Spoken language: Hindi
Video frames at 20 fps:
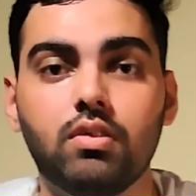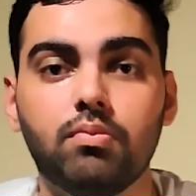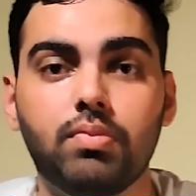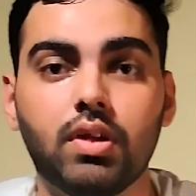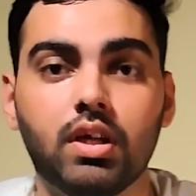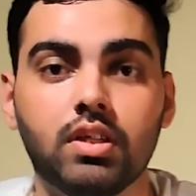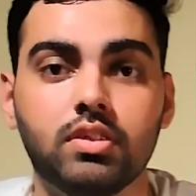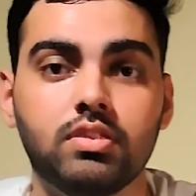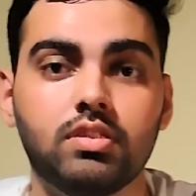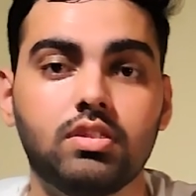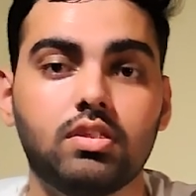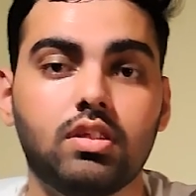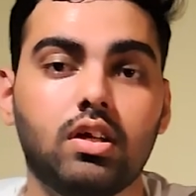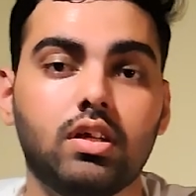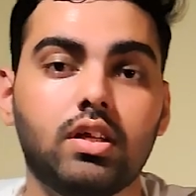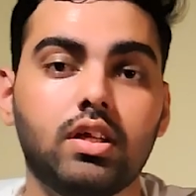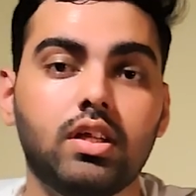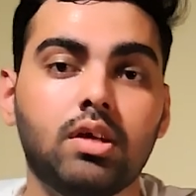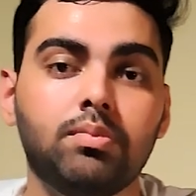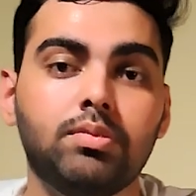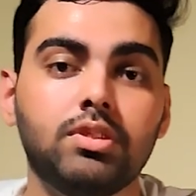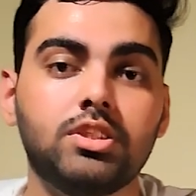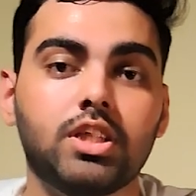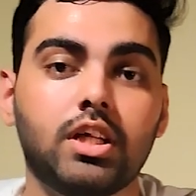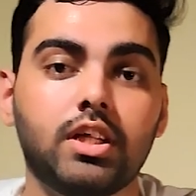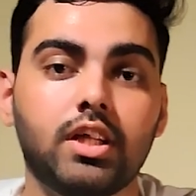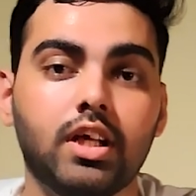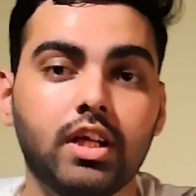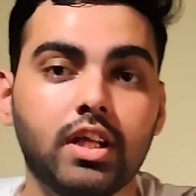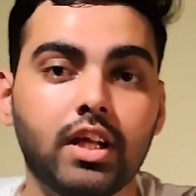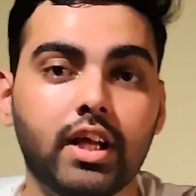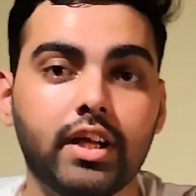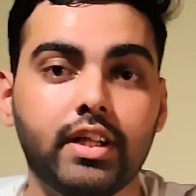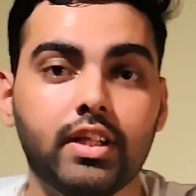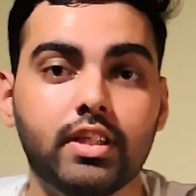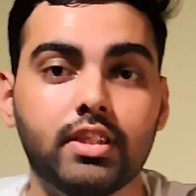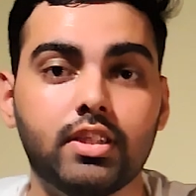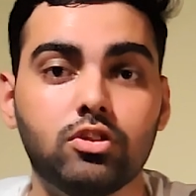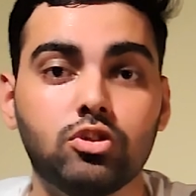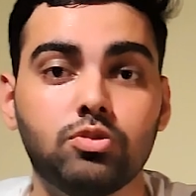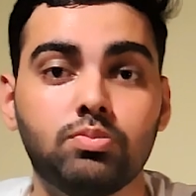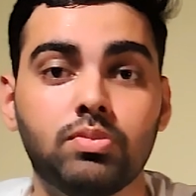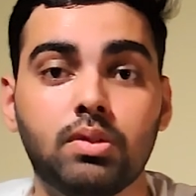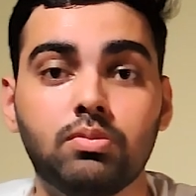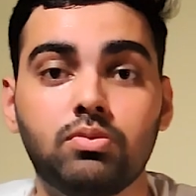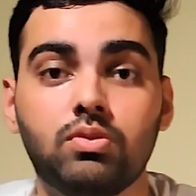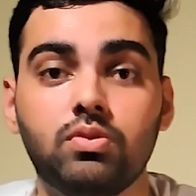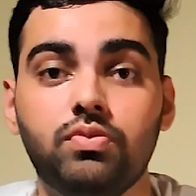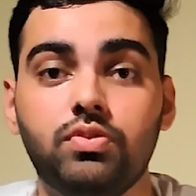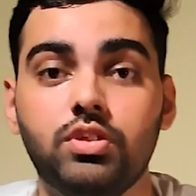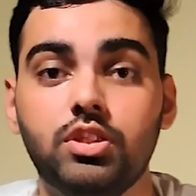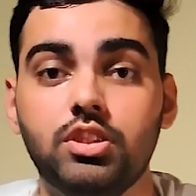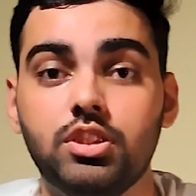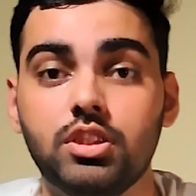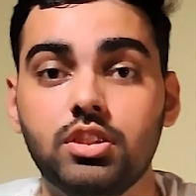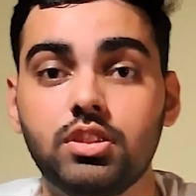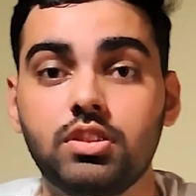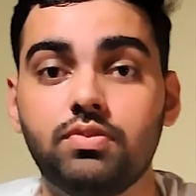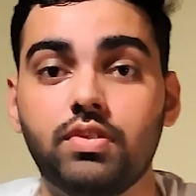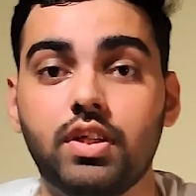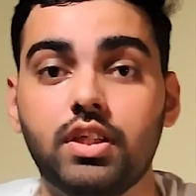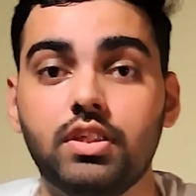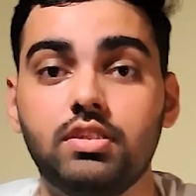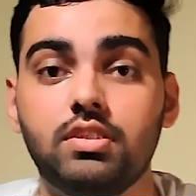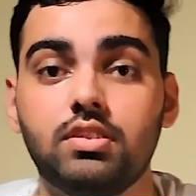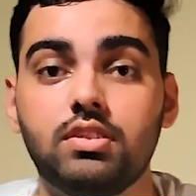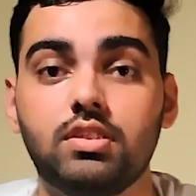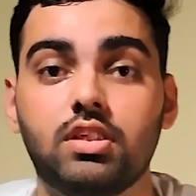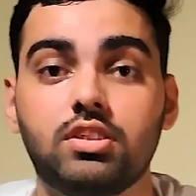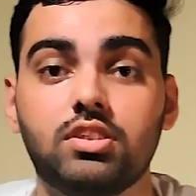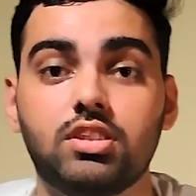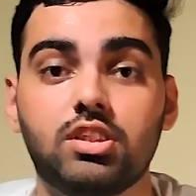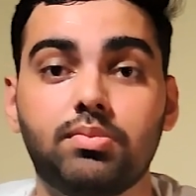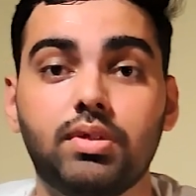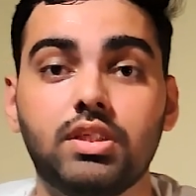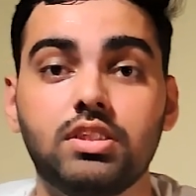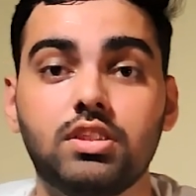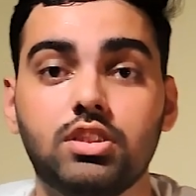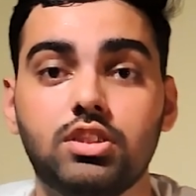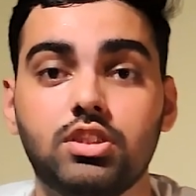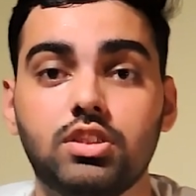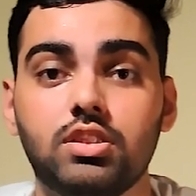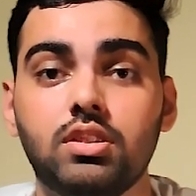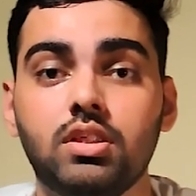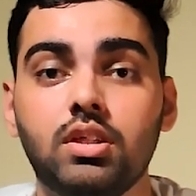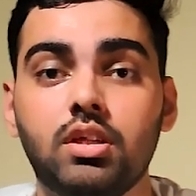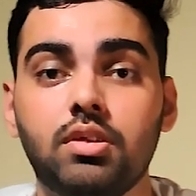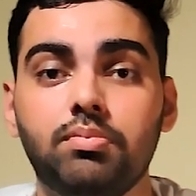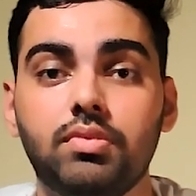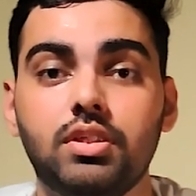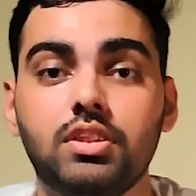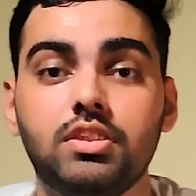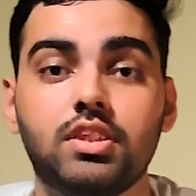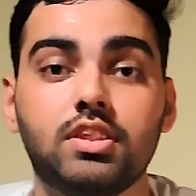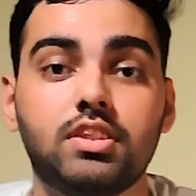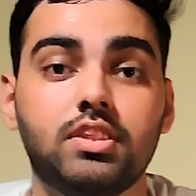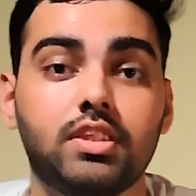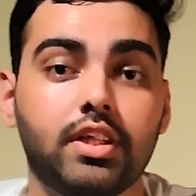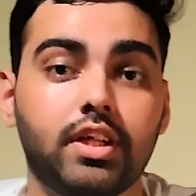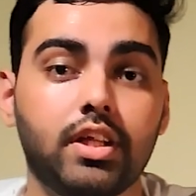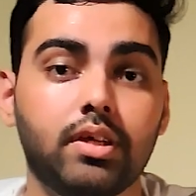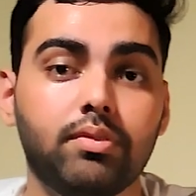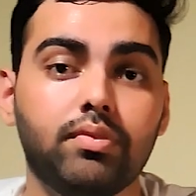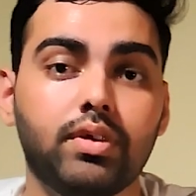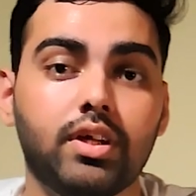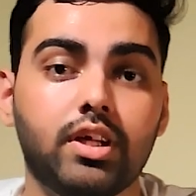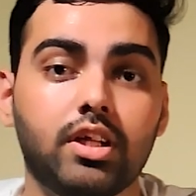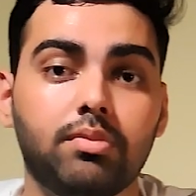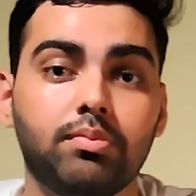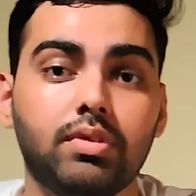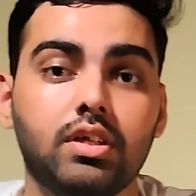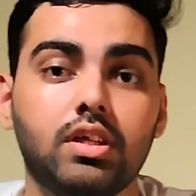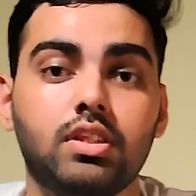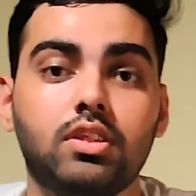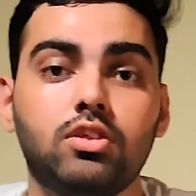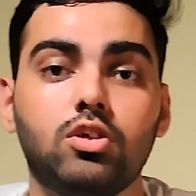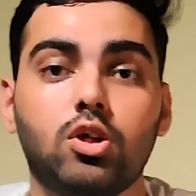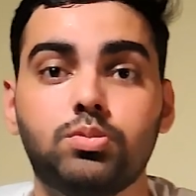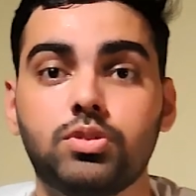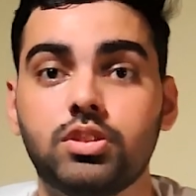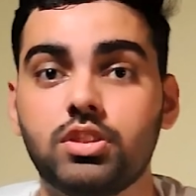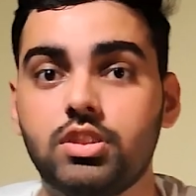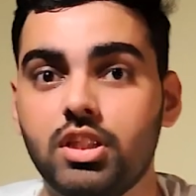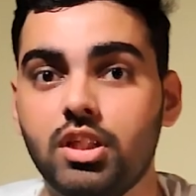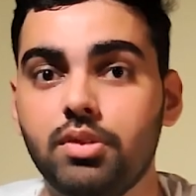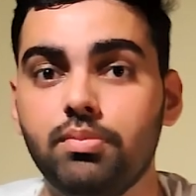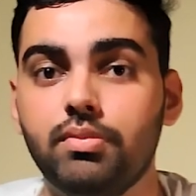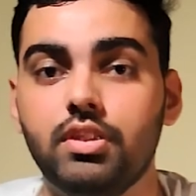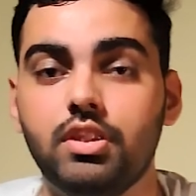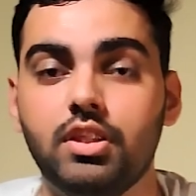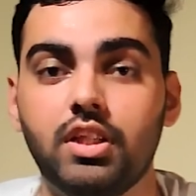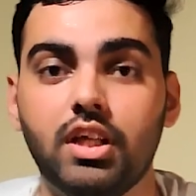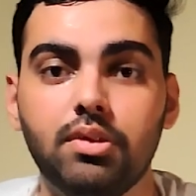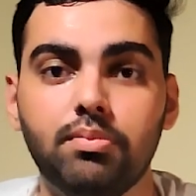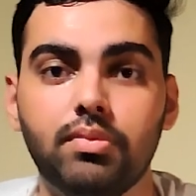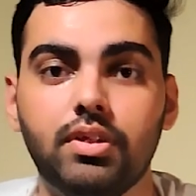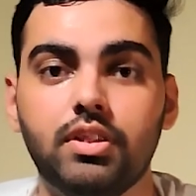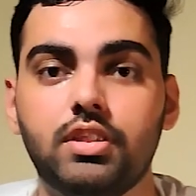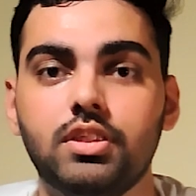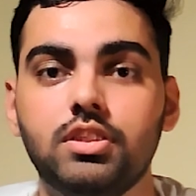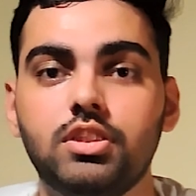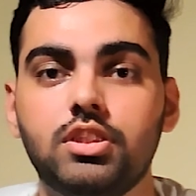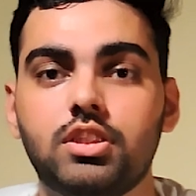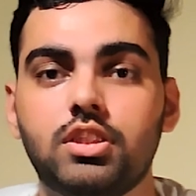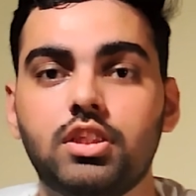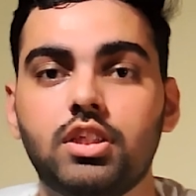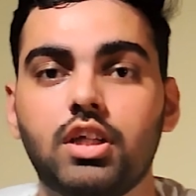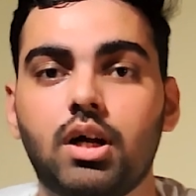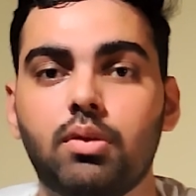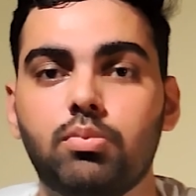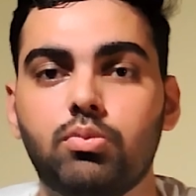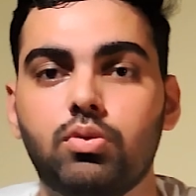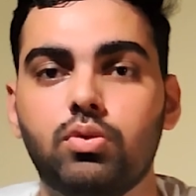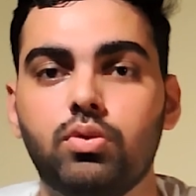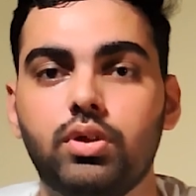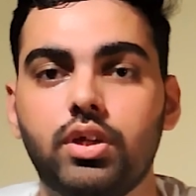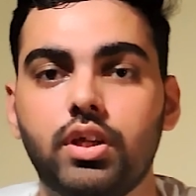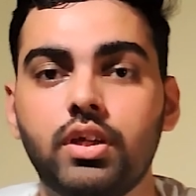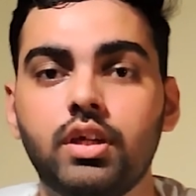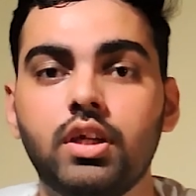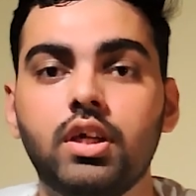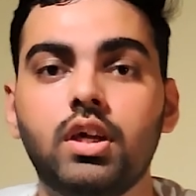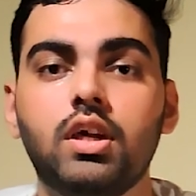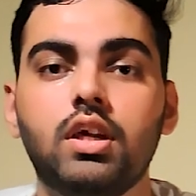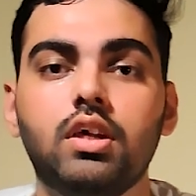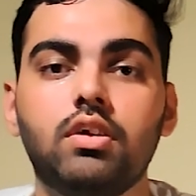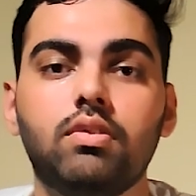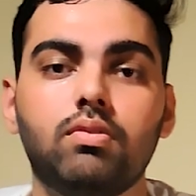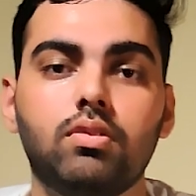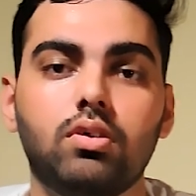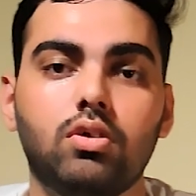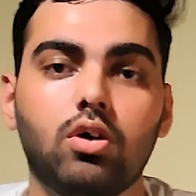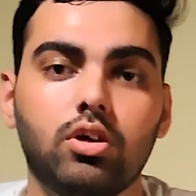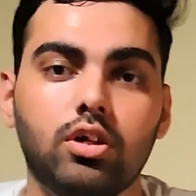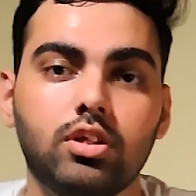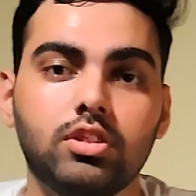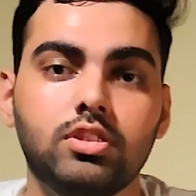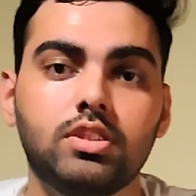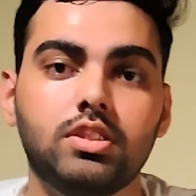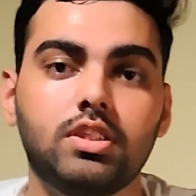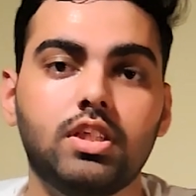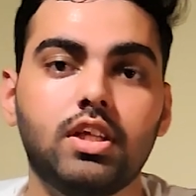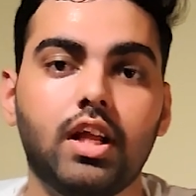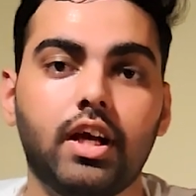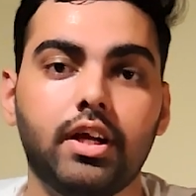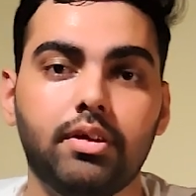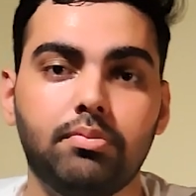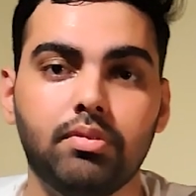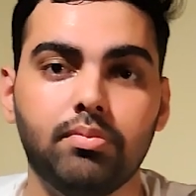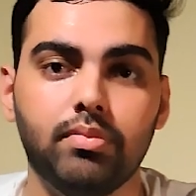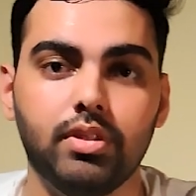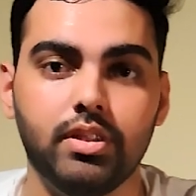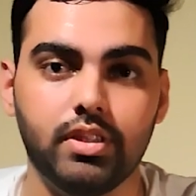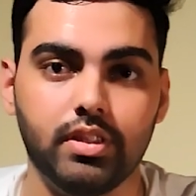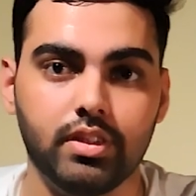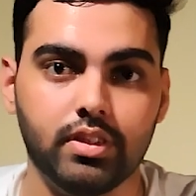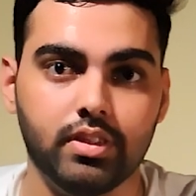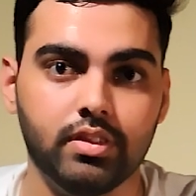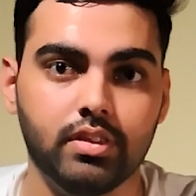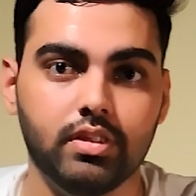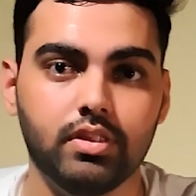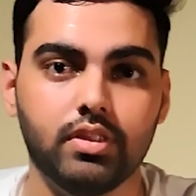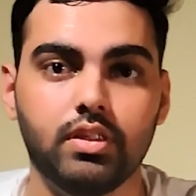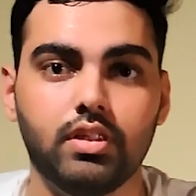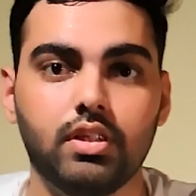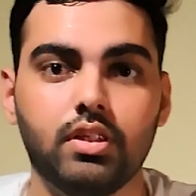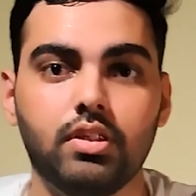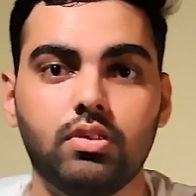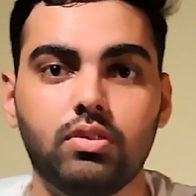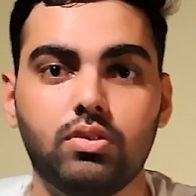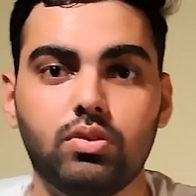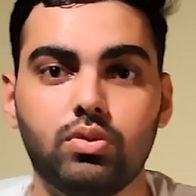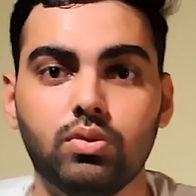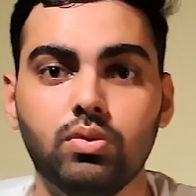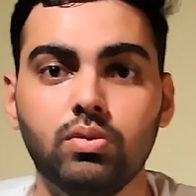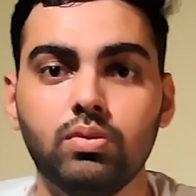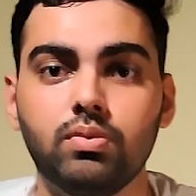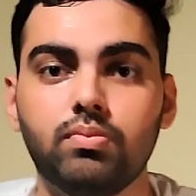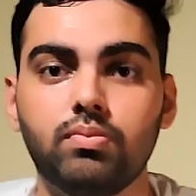प्लस अगर आप एक चाइना की लाइट लेते हैं उसमें आपको फीचर्स वाइज कस्टमाइजेशन मीन के सेटिंग वगैरह में इतनी ऑप्शन इतनी नहीं मिलती जितनी आपको एक गॉडक्स की लाइट में मिलती हैं तो